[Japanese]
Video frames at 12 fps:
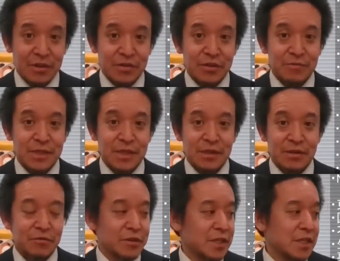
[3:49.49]
すいません、
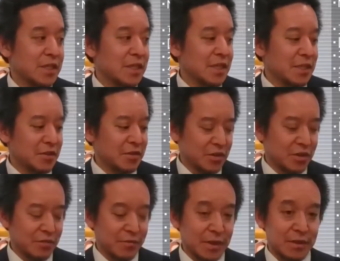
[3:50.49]

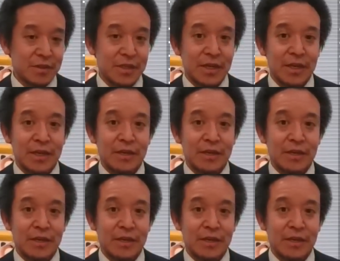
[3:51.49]
ちょっと待ってください。